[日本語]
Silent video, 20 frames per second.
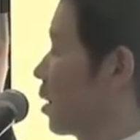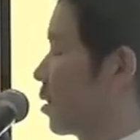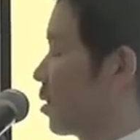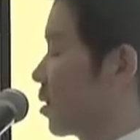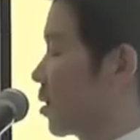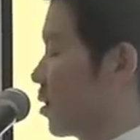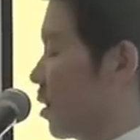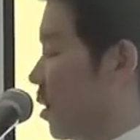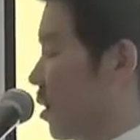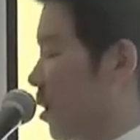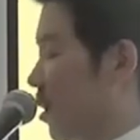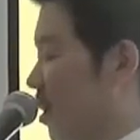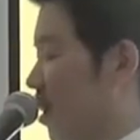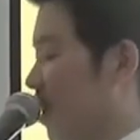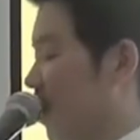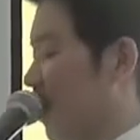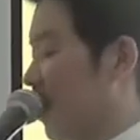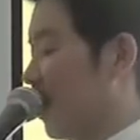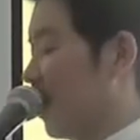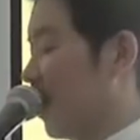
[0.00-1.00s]
るんですね。
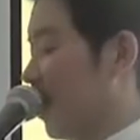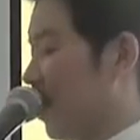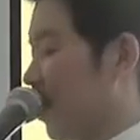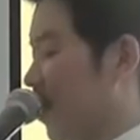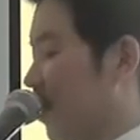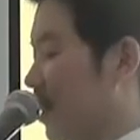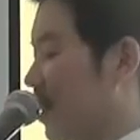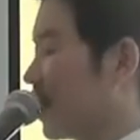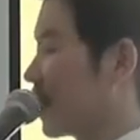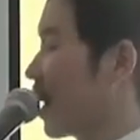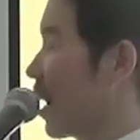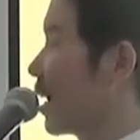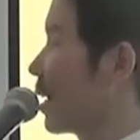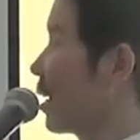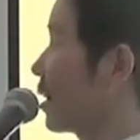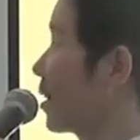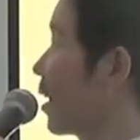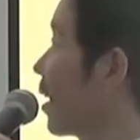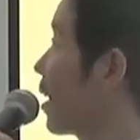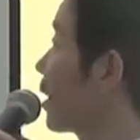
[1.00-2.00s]
意外
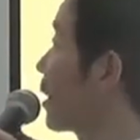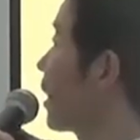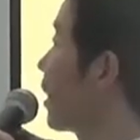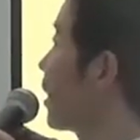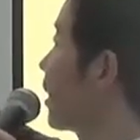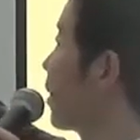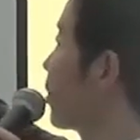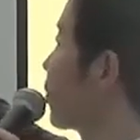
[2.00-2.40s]
な展開へ